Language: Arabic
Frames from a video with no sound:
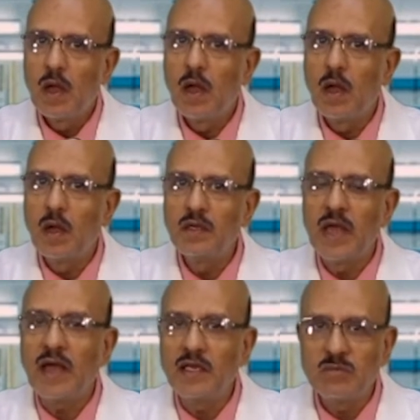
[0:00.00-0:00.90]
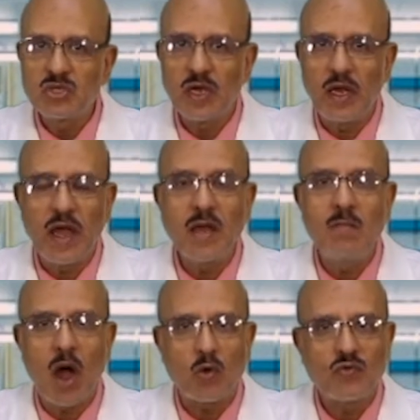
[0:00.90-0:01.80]
آه، يعني مش
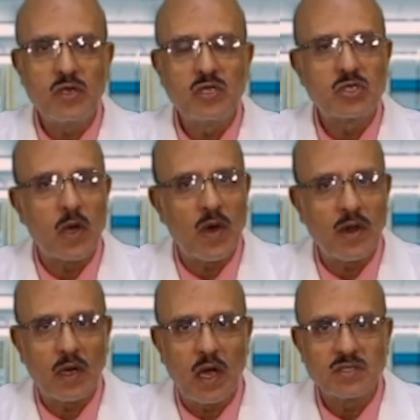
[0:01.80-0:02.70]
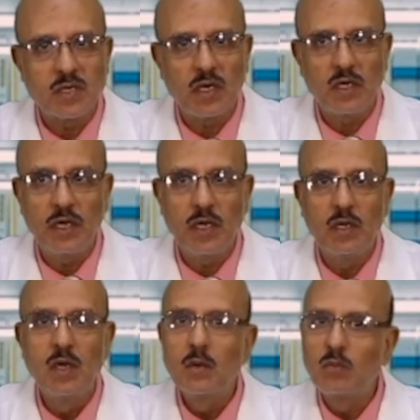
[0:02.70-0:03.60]
اعلان معروفين شوارع القصر
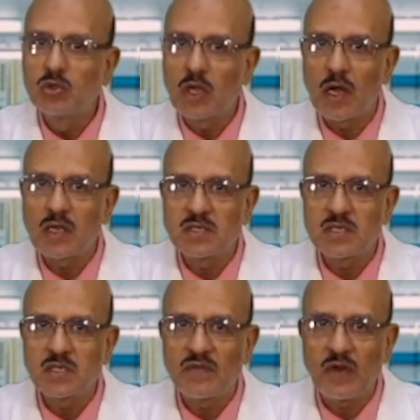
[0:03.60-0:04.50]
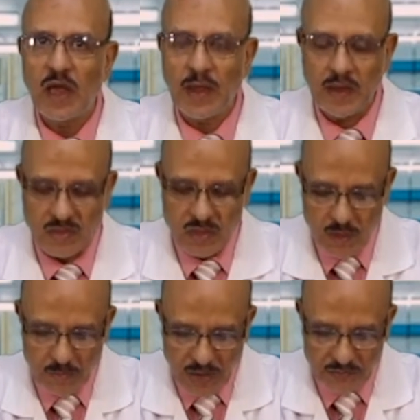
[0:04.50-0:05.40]
العيني متخصصه في الحاجات
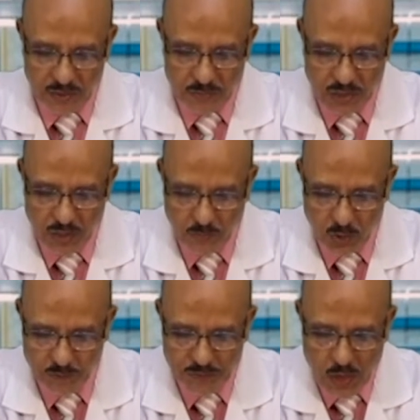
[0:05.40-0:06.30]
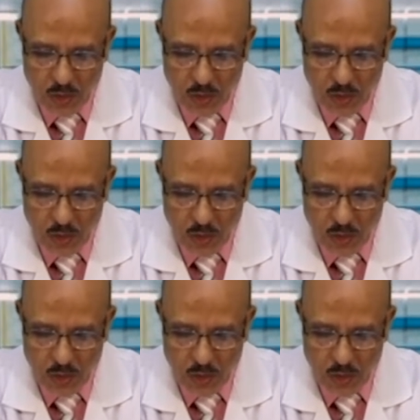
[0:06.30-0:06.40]
دي يبقى انت بتجيبهم